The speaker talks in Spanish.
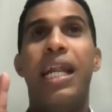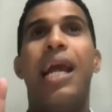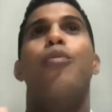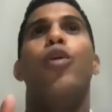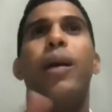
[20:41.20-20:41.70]

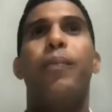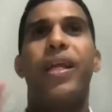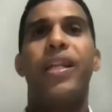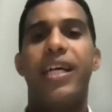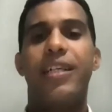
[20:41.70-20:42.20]
la buena
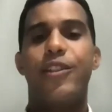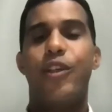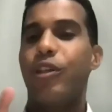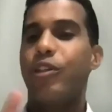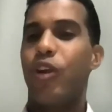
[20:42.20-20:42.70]

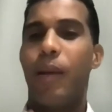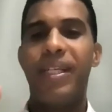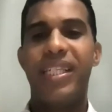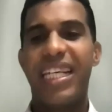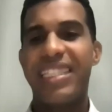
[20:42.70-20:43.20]
predicación no es
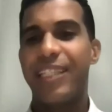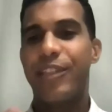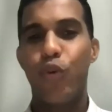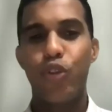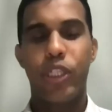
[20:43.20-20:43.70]
solamente que se
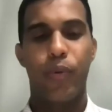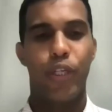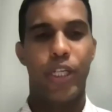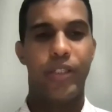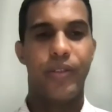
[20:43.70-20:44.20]
escuche
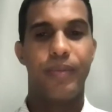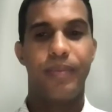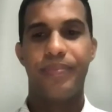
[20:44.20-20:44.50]
bonito.